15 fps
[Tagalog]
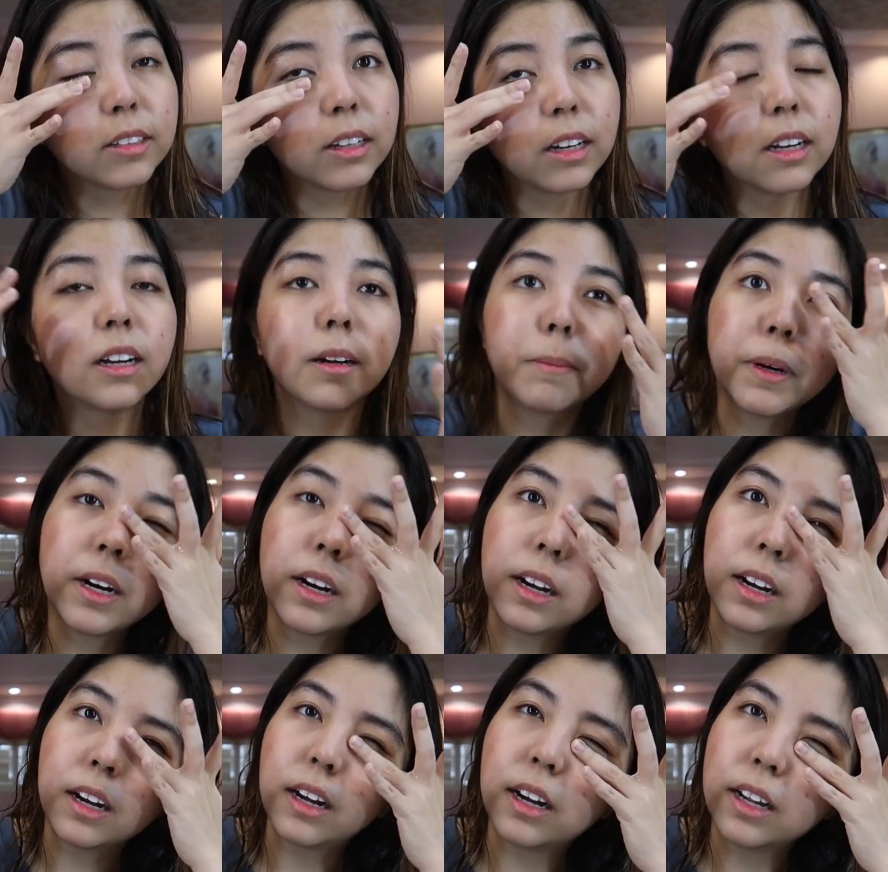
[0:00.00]
sa mga,
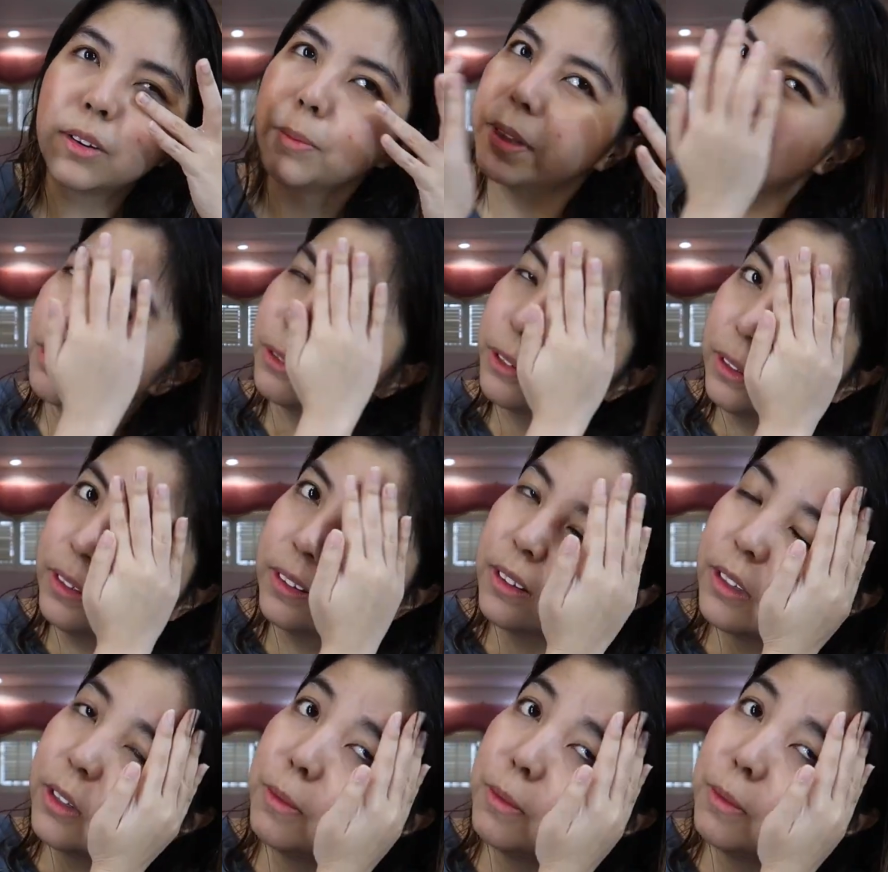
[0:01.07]
ano ba tawag dun?